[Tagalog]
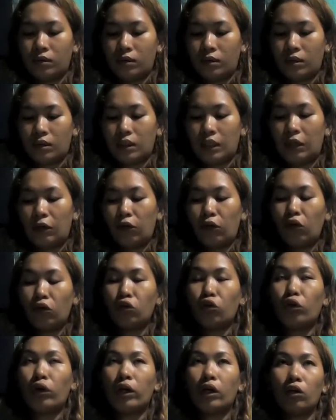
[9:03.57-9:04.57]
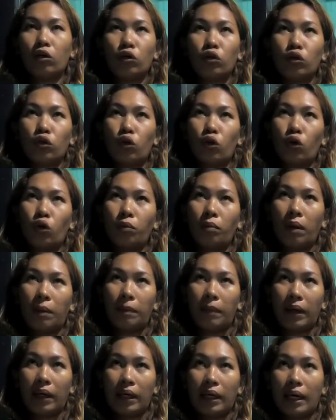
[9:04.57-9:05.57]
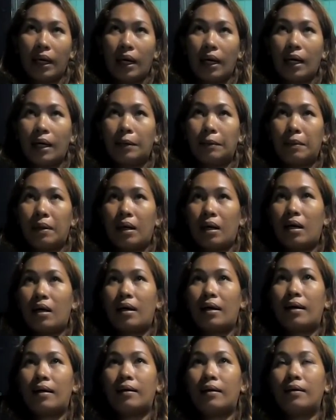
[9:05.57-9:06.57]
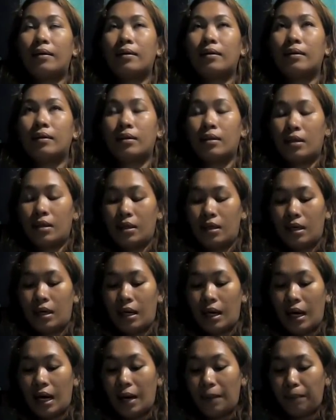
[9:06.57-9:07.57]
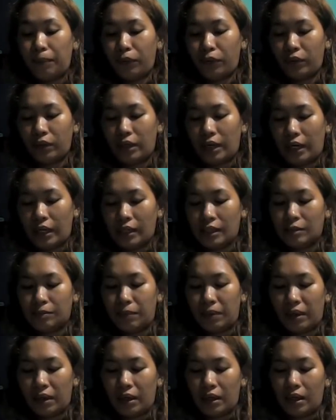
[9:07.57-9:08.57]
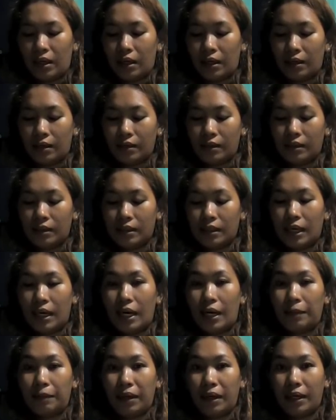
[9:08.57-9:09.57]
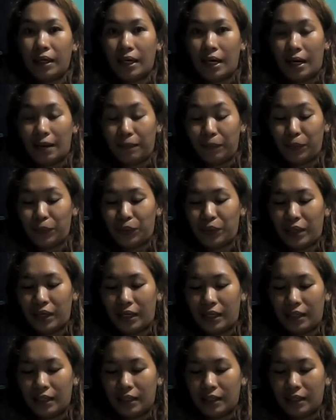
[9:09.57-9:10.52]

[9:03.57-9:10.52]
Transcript: Kasi lulutuin ko to mamayang mga hapon guys, para sa aming hapunan.